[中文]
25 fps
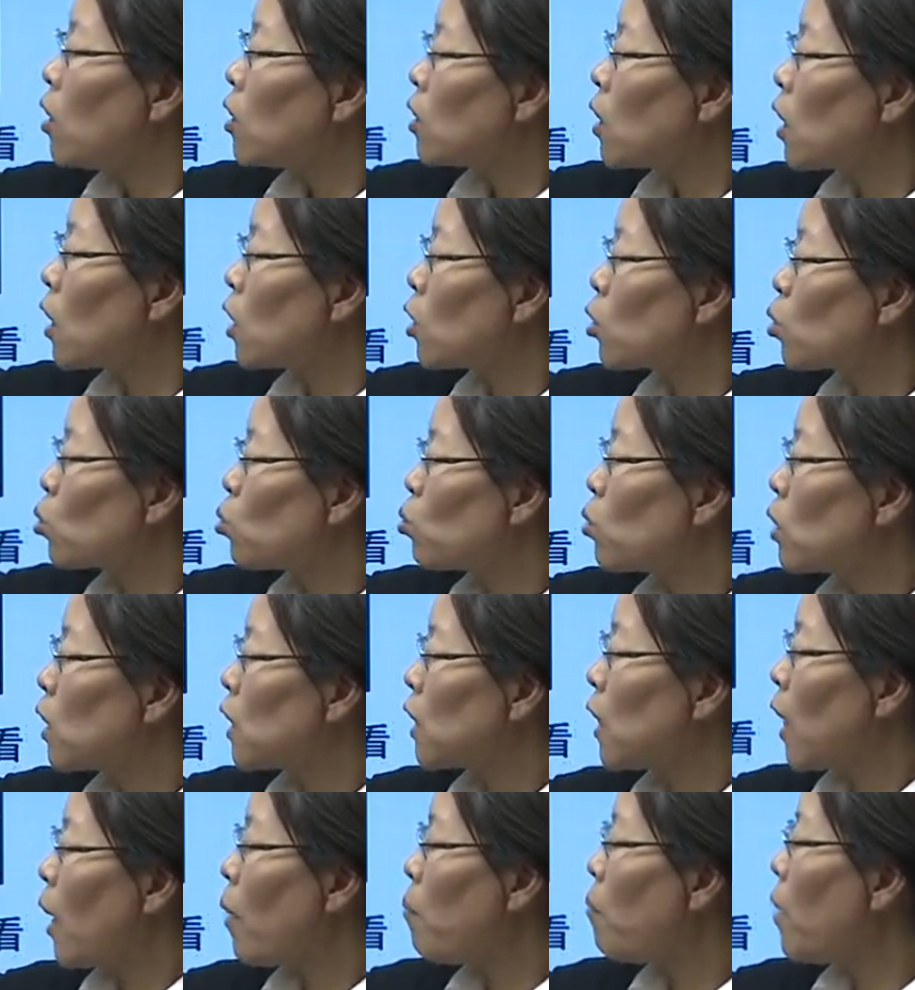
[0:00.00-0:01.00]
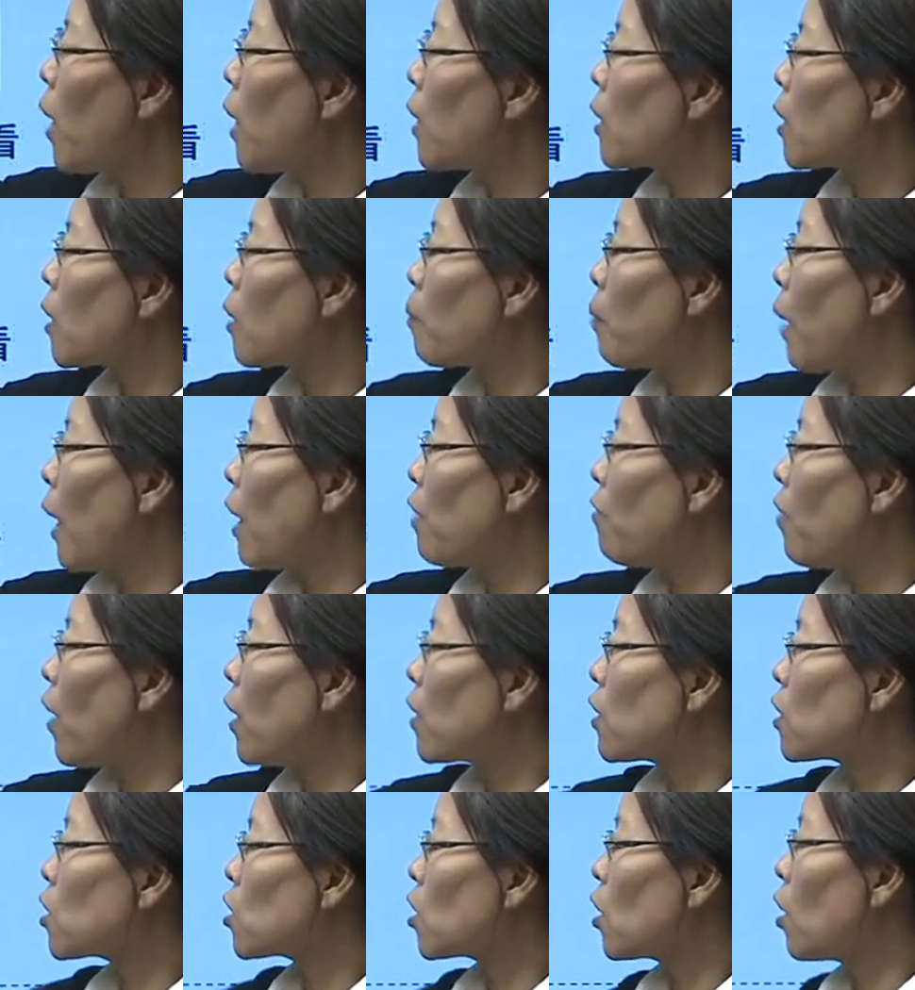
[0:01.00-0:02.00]
这个数前面那个摆放
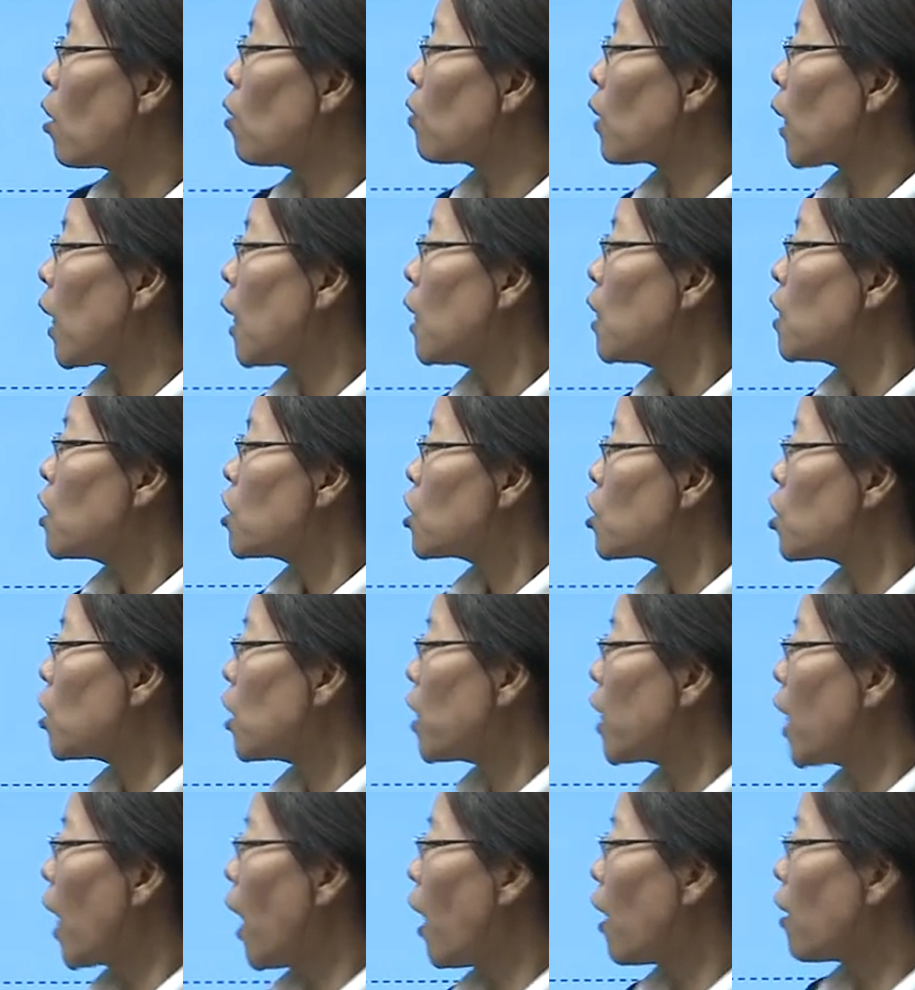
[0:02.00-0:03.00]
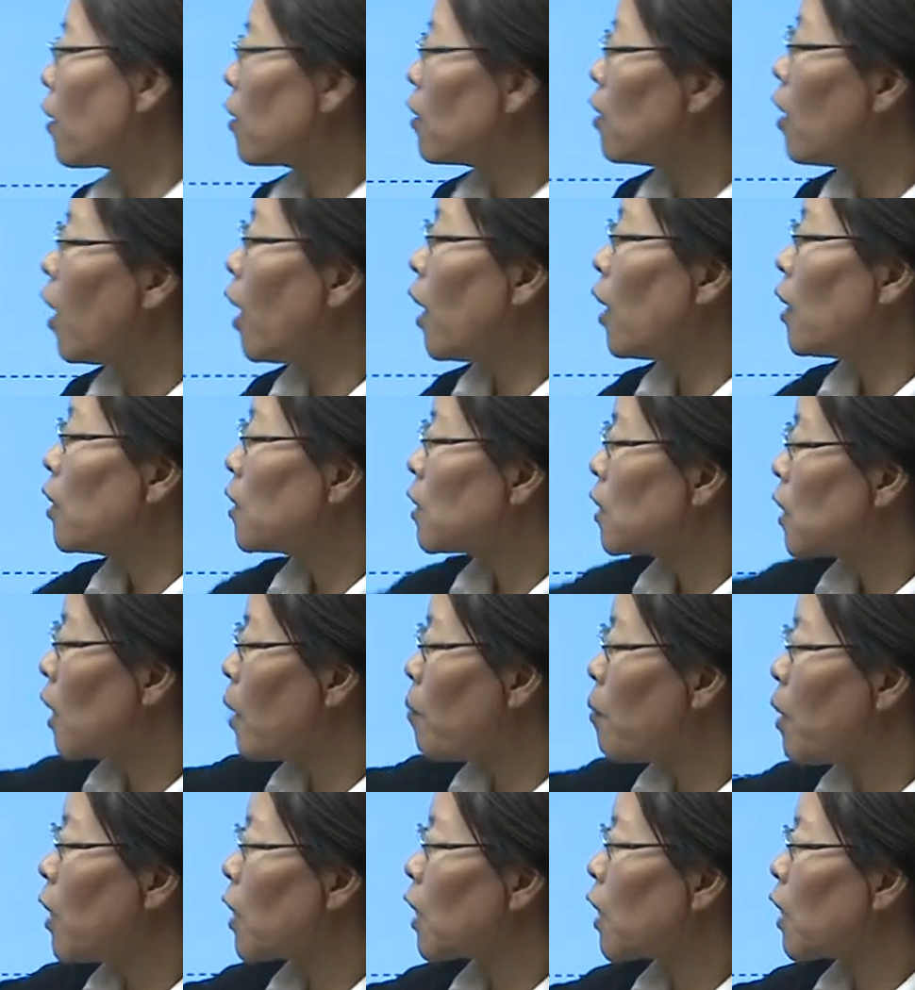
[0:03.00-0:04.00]
的时候呢，是两个，前
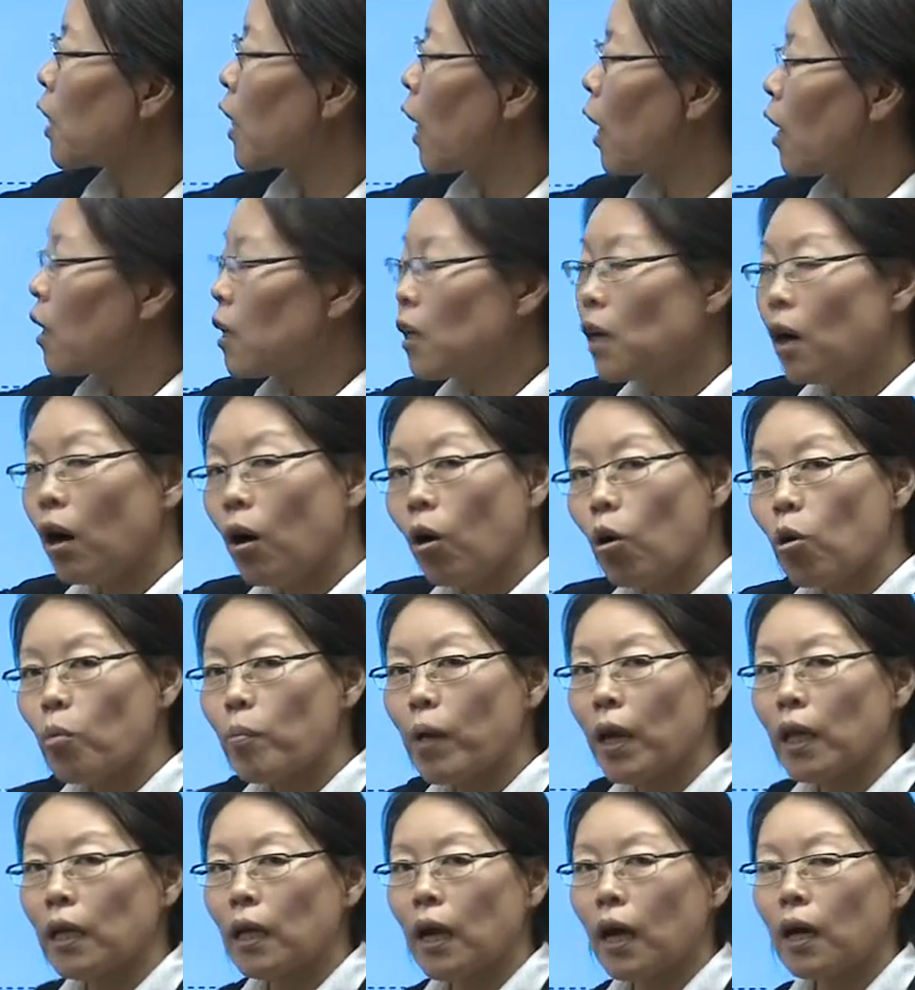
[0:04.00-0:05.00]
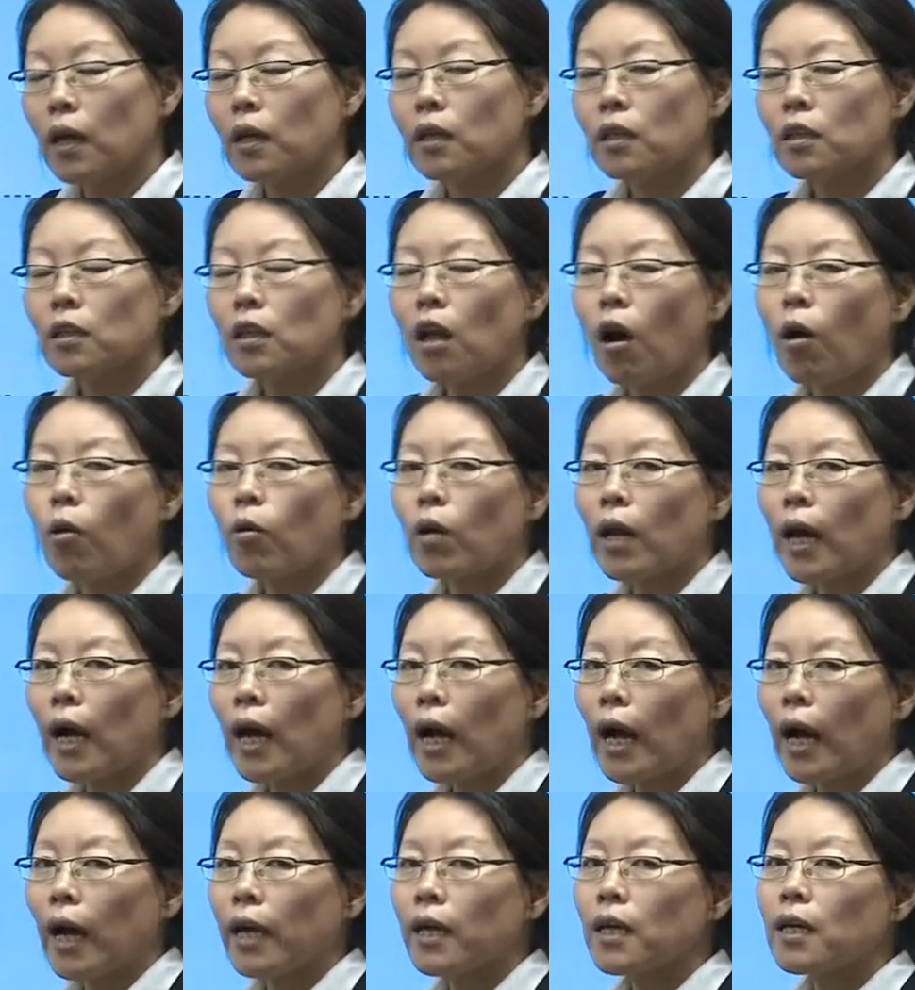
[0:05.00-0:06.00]
面那个两个，后面呢倒过来
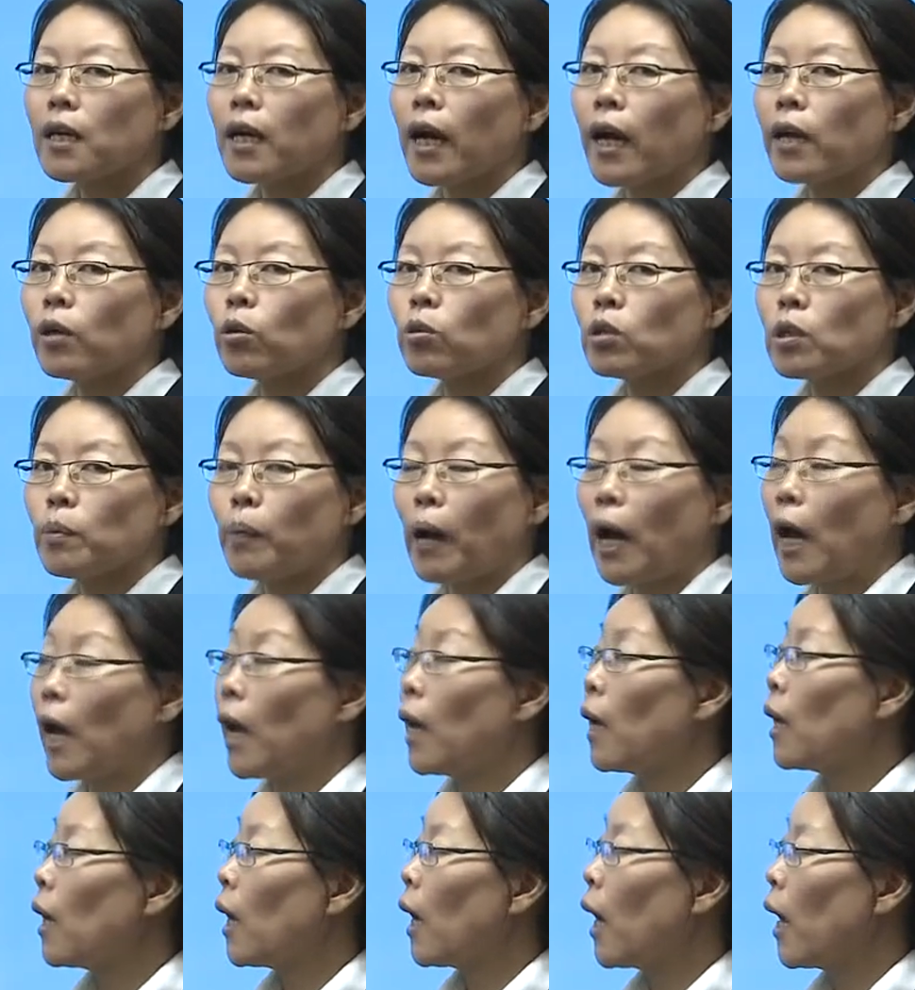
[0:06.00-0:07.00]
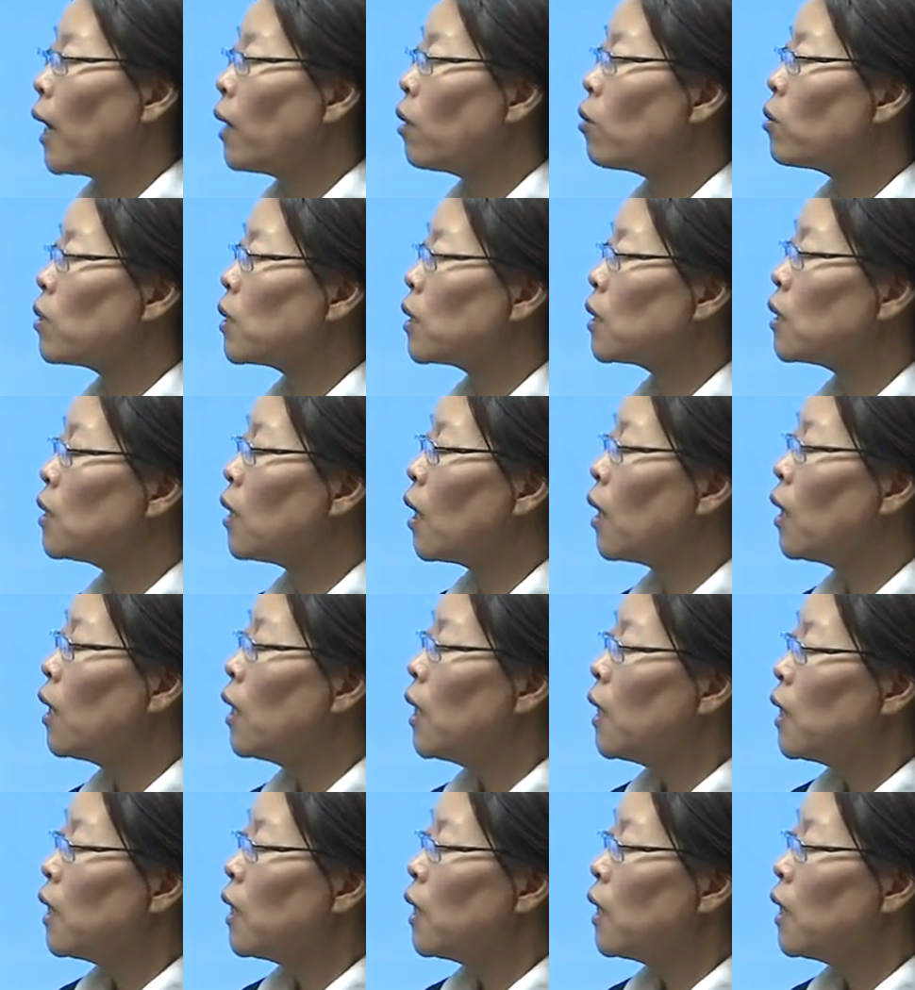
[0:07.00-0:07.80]
还应该有一排，还有一个，